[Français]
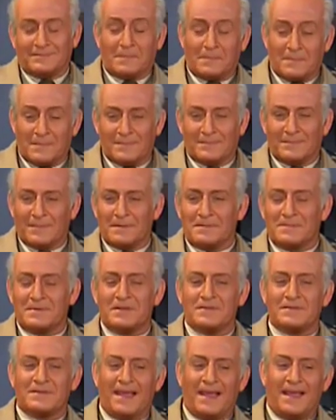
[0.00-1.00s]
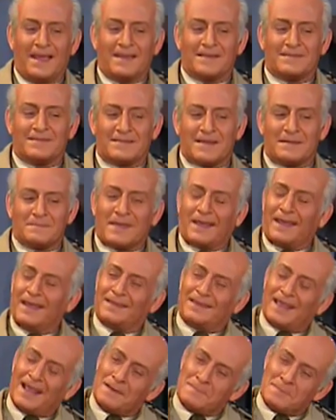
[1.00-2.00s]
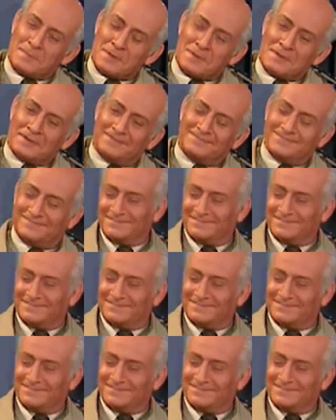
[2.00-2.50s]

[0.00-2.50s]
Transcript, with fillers: mm, ma biche, j'aimerais tellement.